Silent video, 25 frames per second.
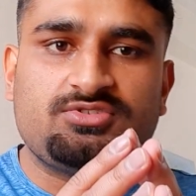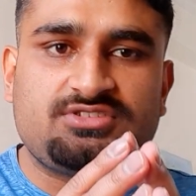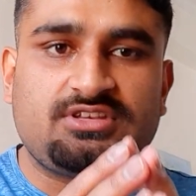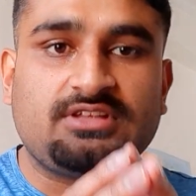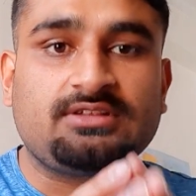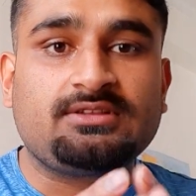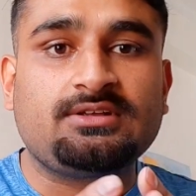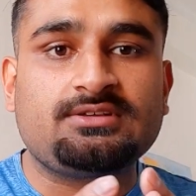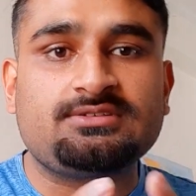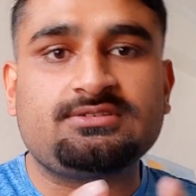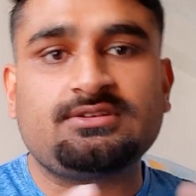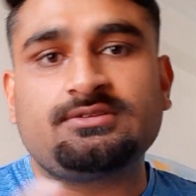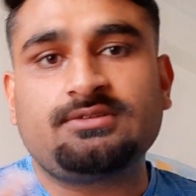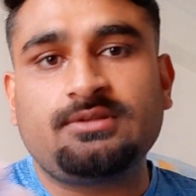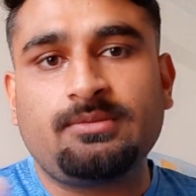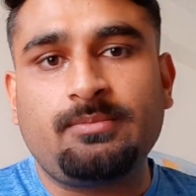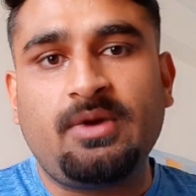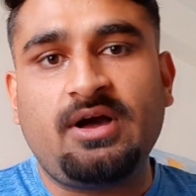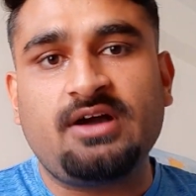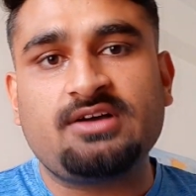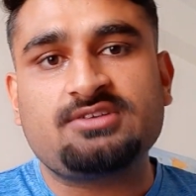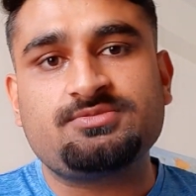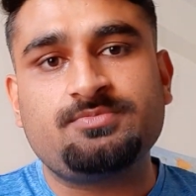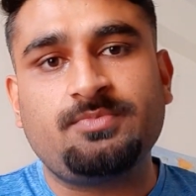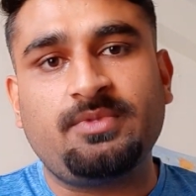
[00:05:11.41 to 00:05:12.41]
सत्तर सत्तर
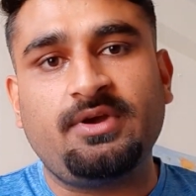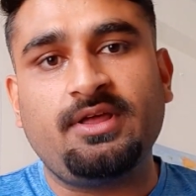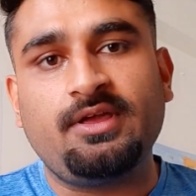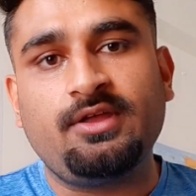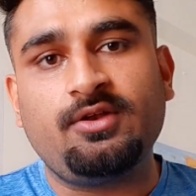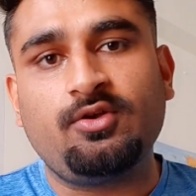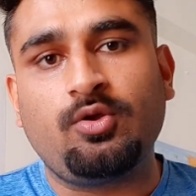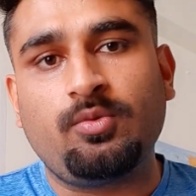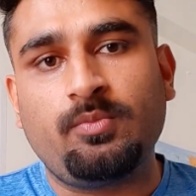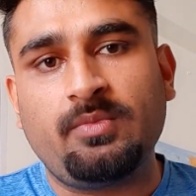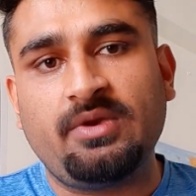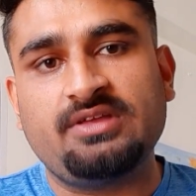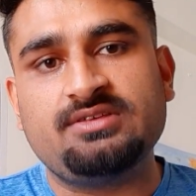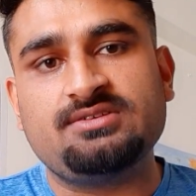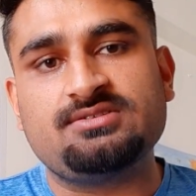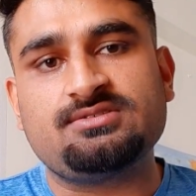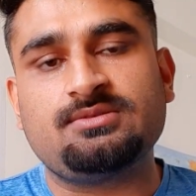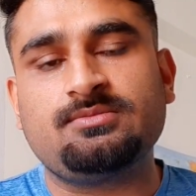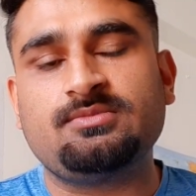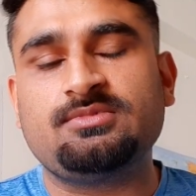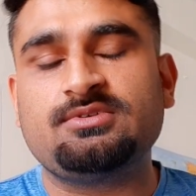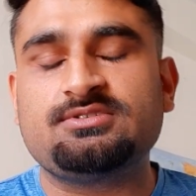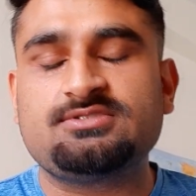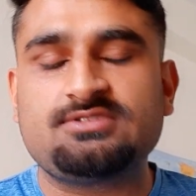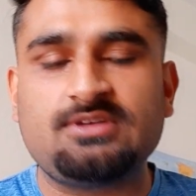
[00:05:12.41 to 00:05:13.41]
मार्क्स बढ़े हैं
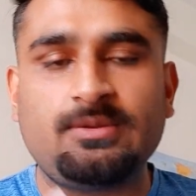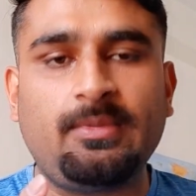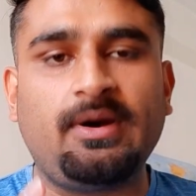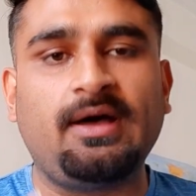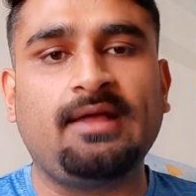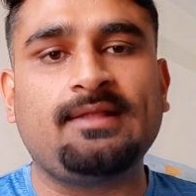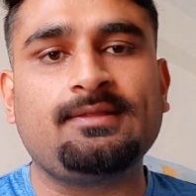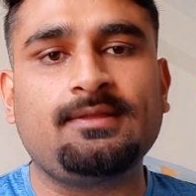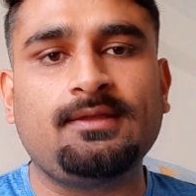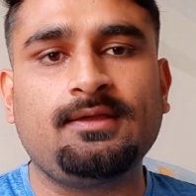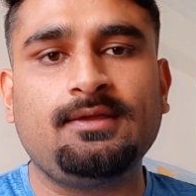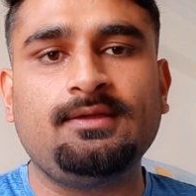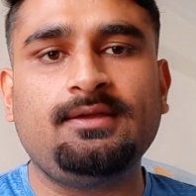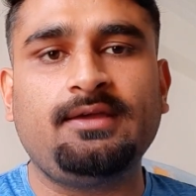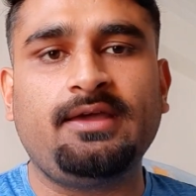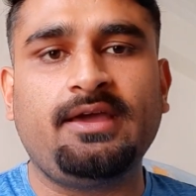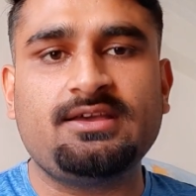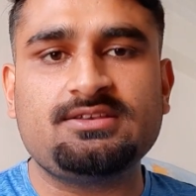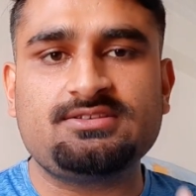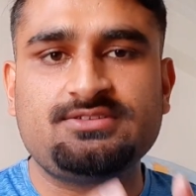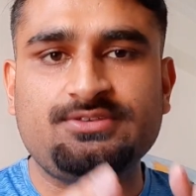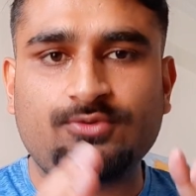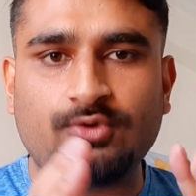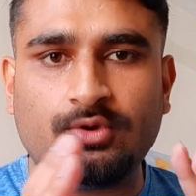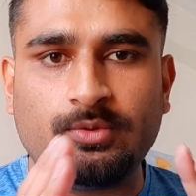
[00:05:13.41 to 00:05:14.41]
नॉर्मलाइजेशन में सब आते हैं
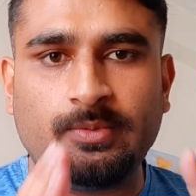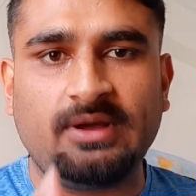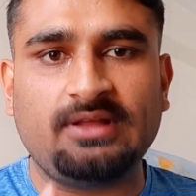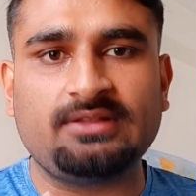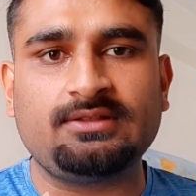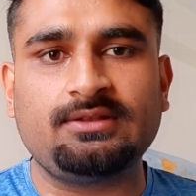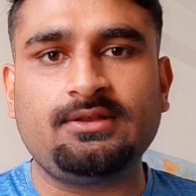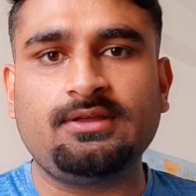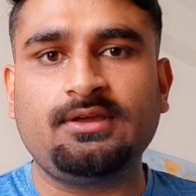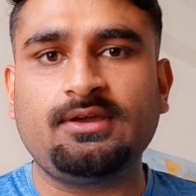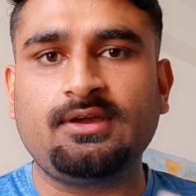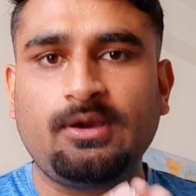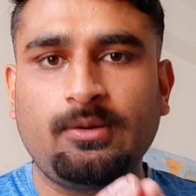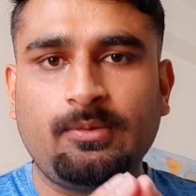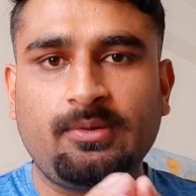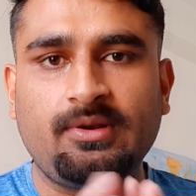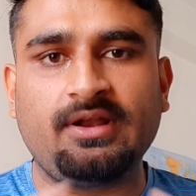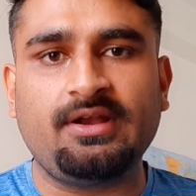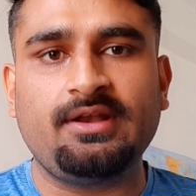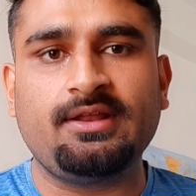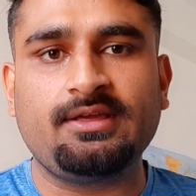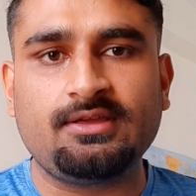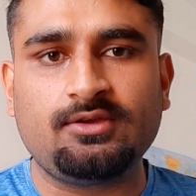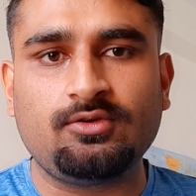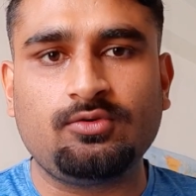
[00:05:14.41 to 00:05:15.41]
ऐसी कोई बात नहीं है
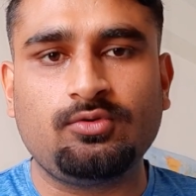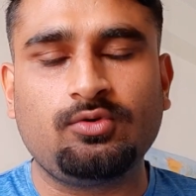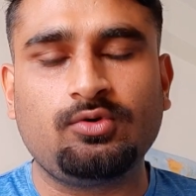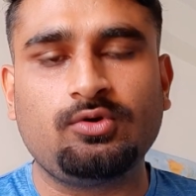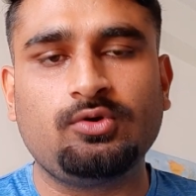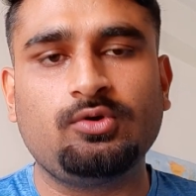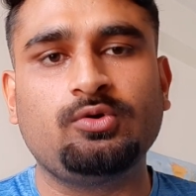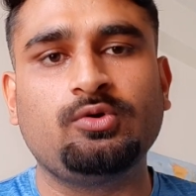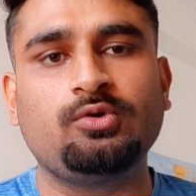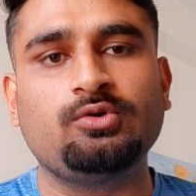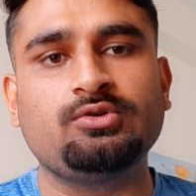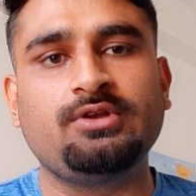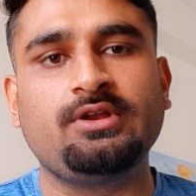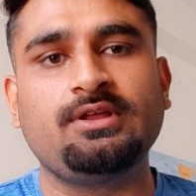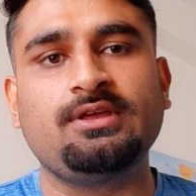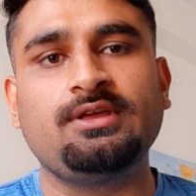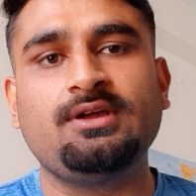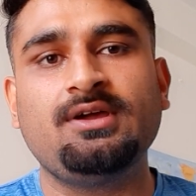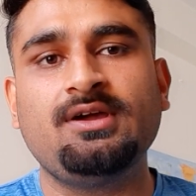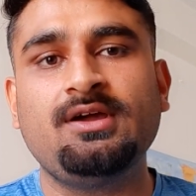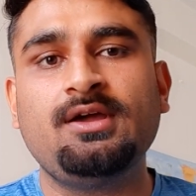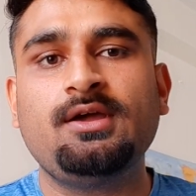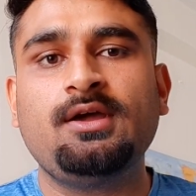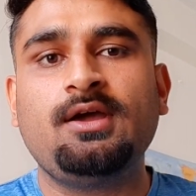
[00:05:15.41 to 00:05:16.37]
घबराने की वो नहीं है